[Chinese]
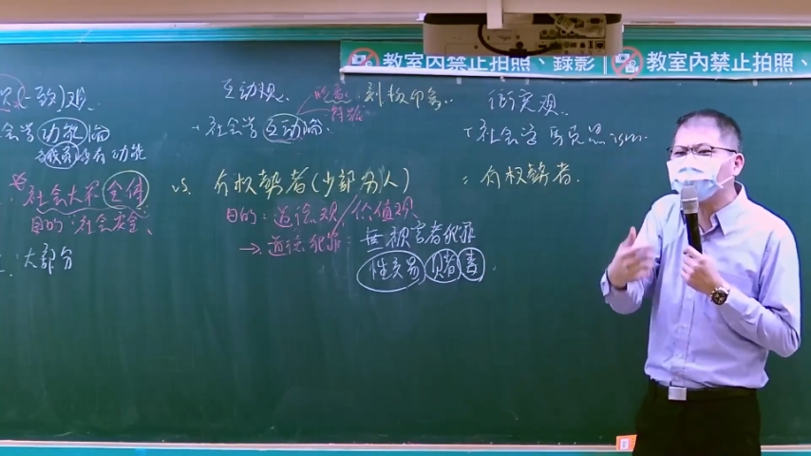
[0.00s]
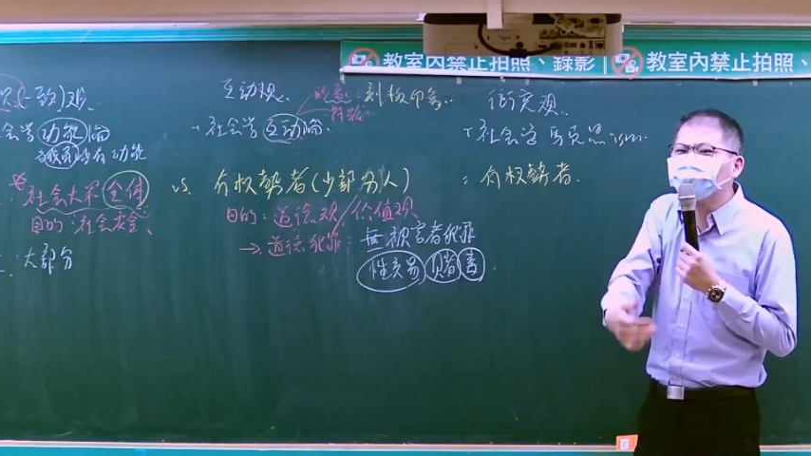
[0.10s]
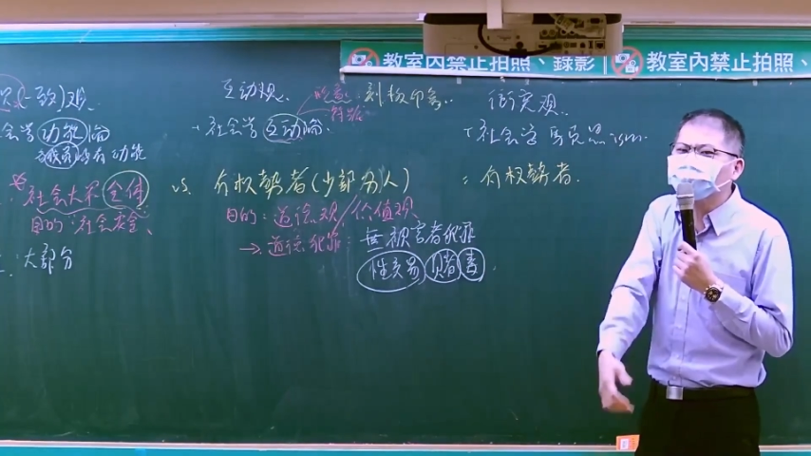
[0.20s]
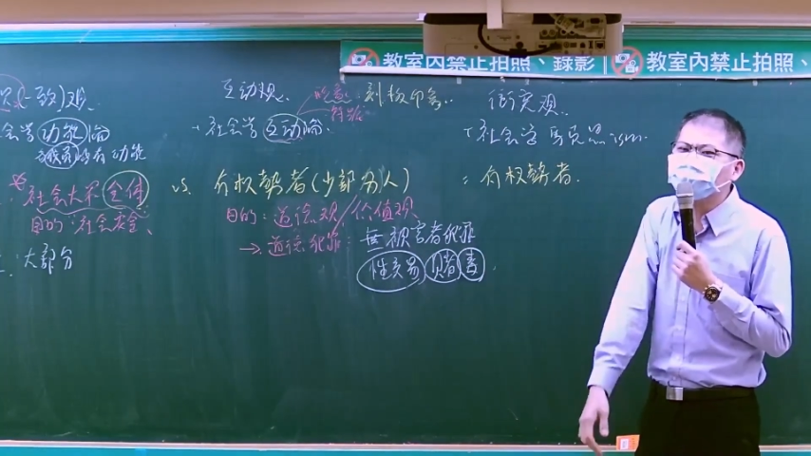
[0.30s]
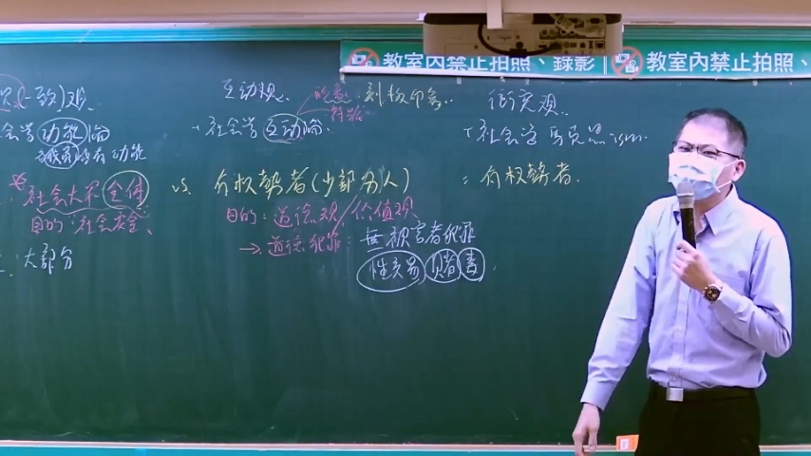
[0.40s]
老
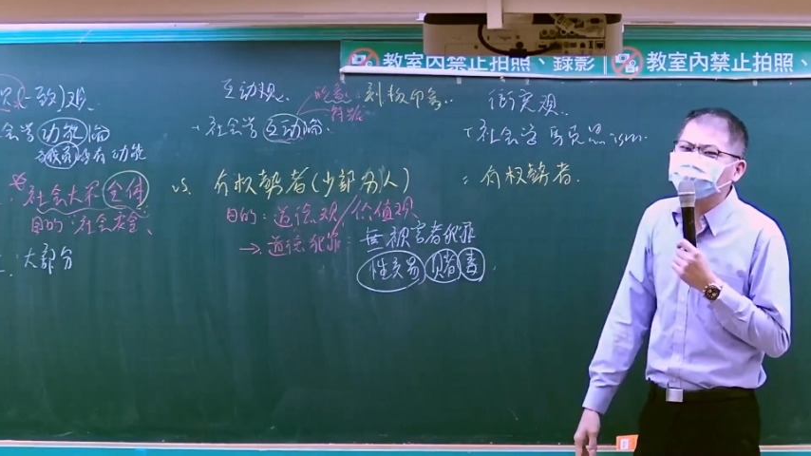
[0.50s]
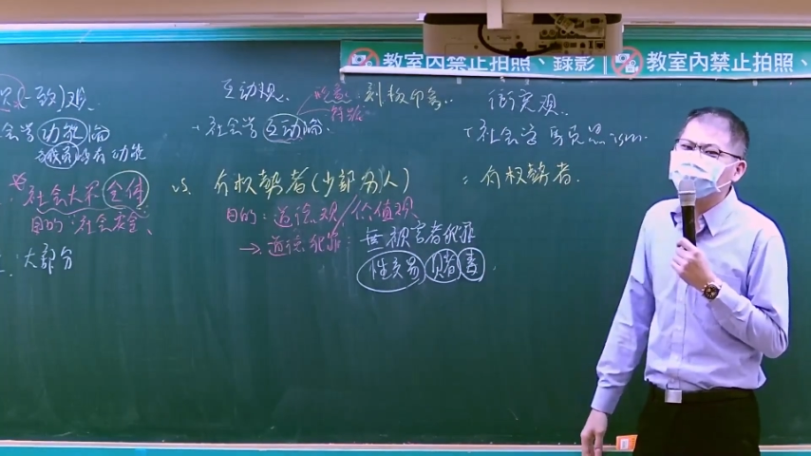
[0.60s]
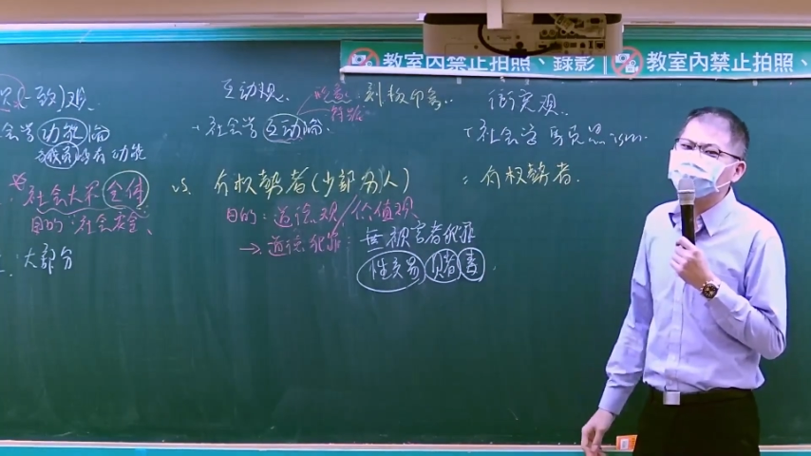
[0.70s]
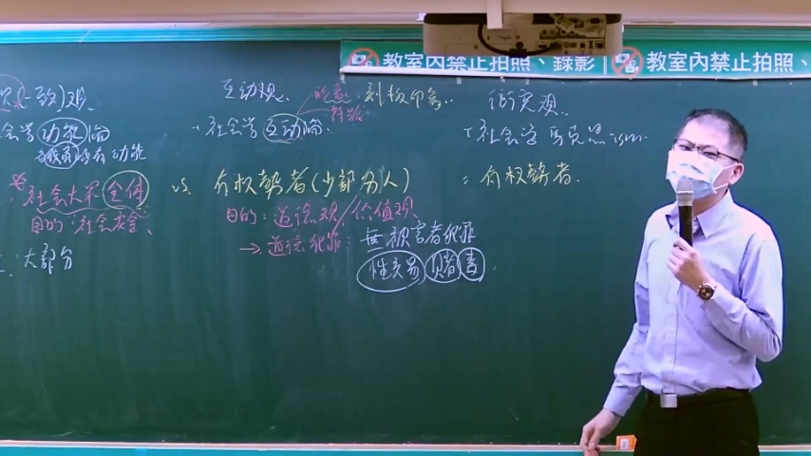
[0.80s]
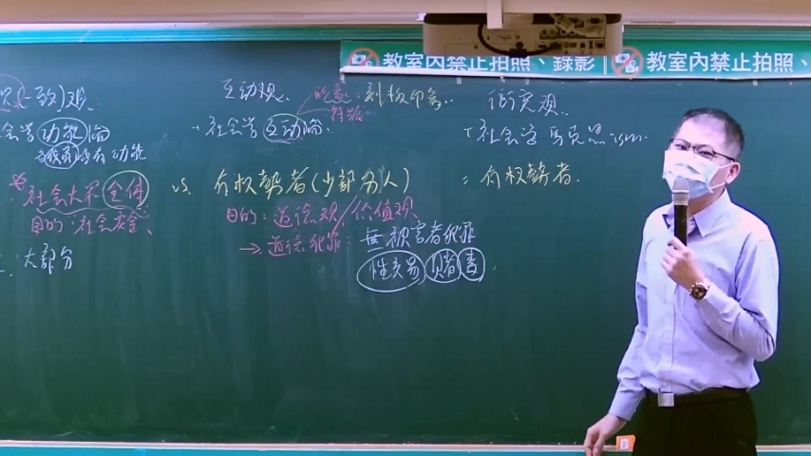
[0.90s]
婆的感
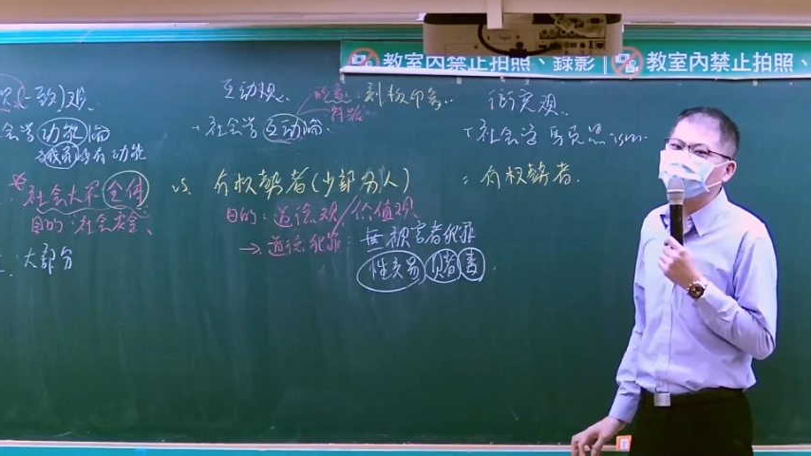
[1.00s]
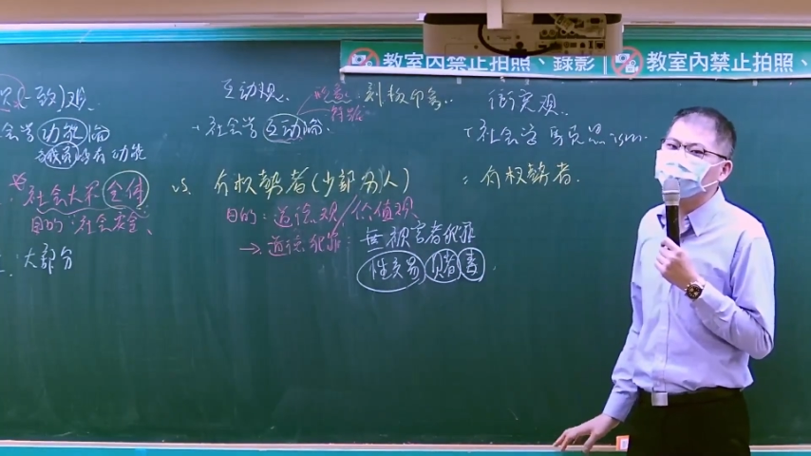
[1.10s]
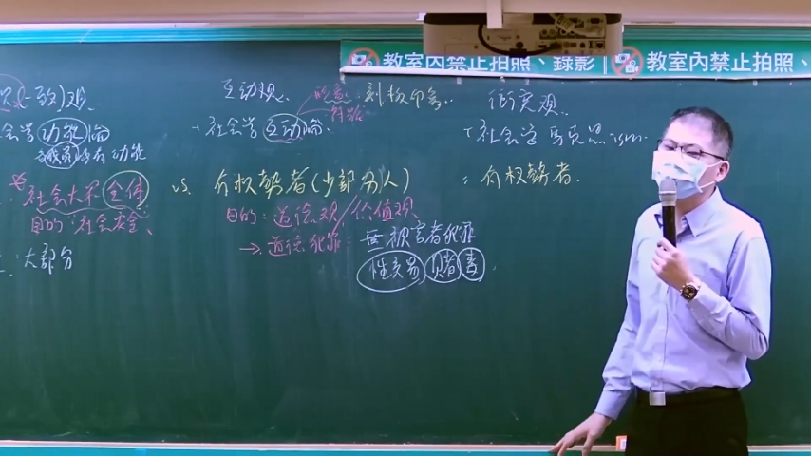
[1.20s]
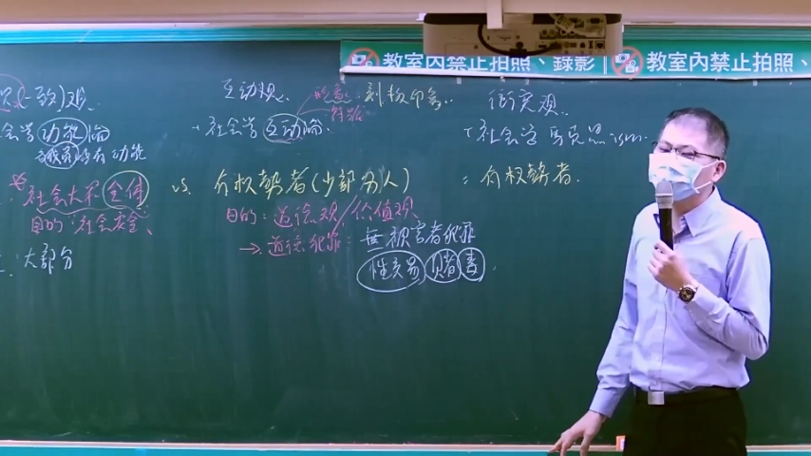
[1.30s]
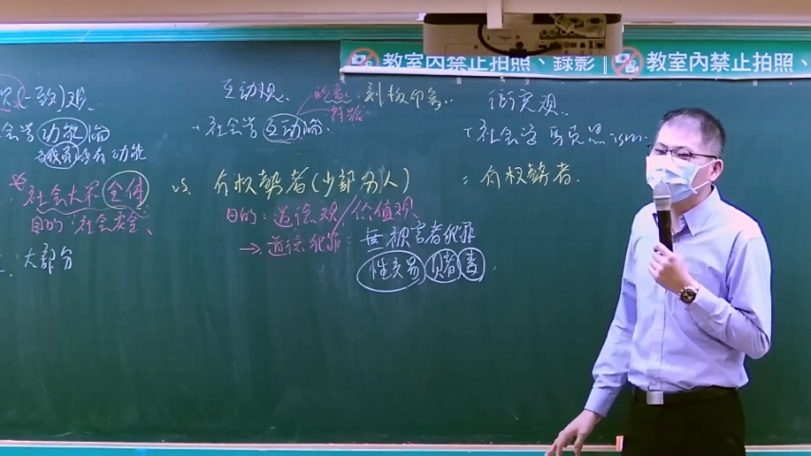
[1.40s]
情
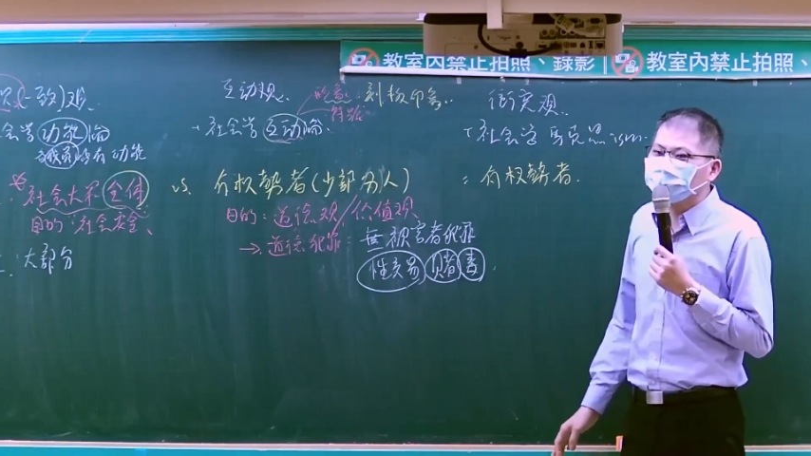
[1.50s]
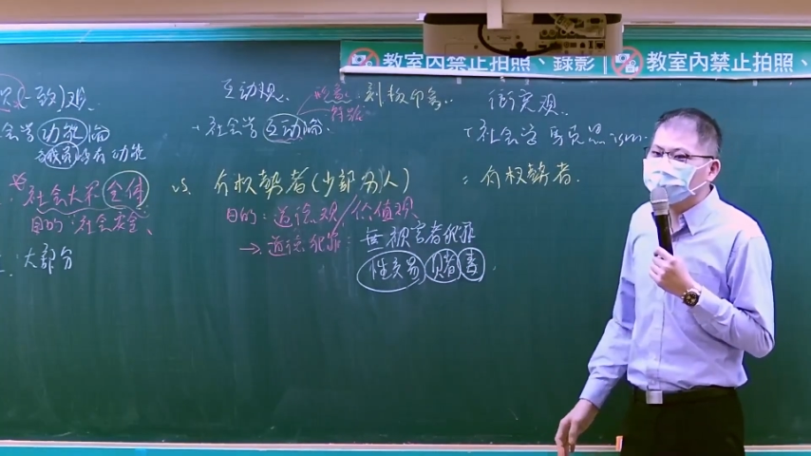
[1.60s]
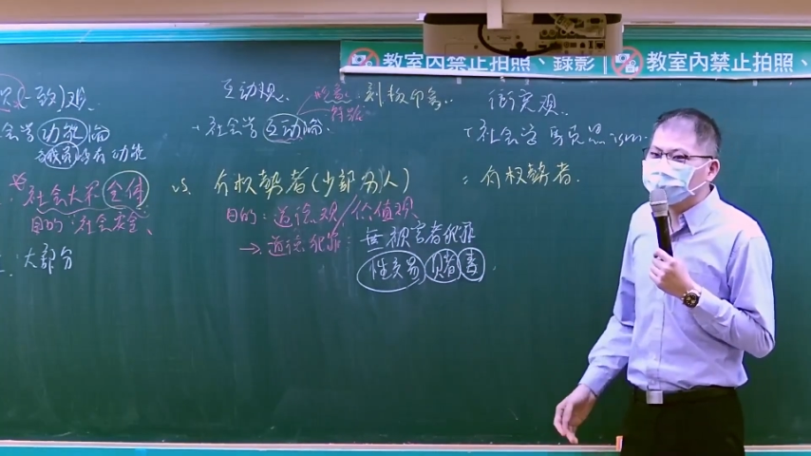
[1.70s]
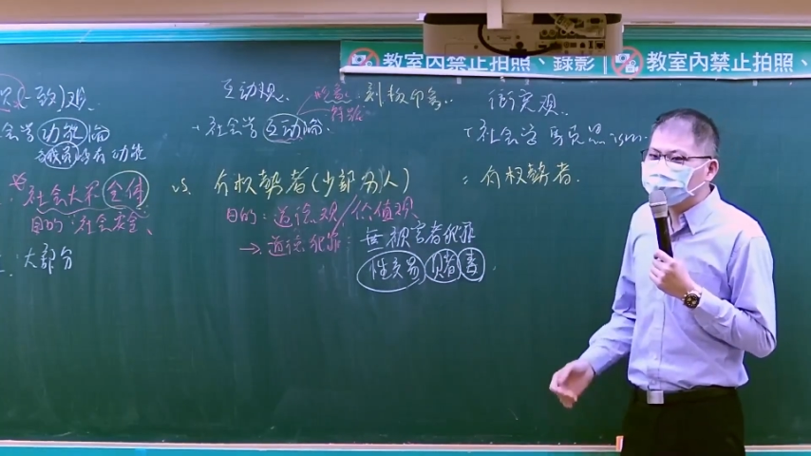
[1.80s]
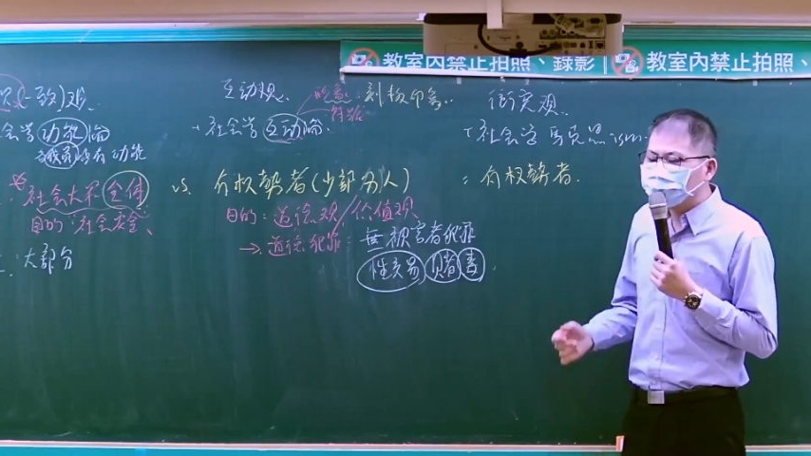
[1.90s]
啊！
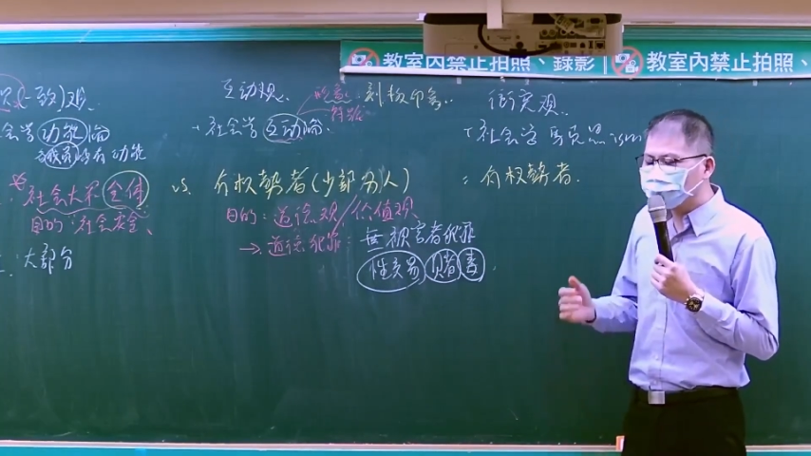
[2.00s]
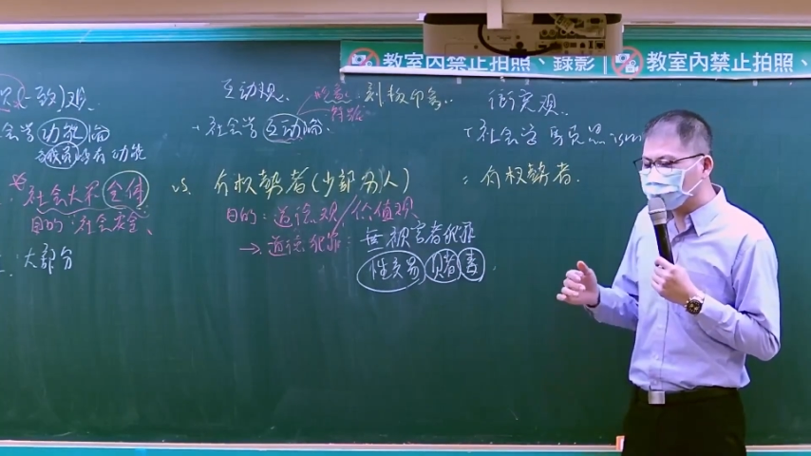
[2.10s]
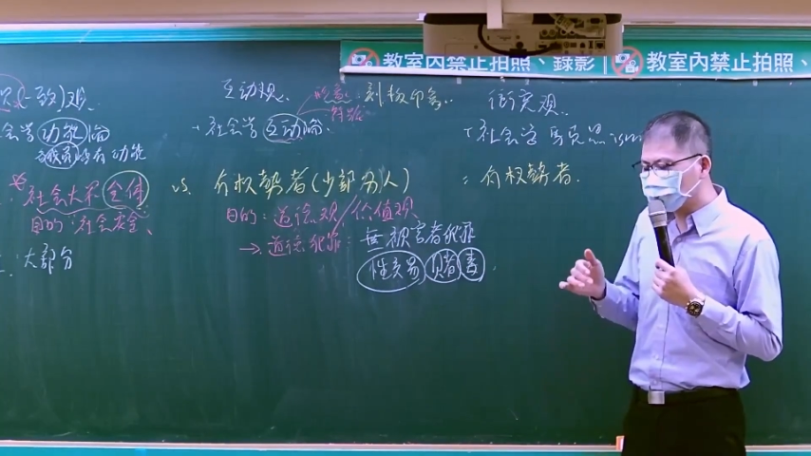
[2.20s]
如果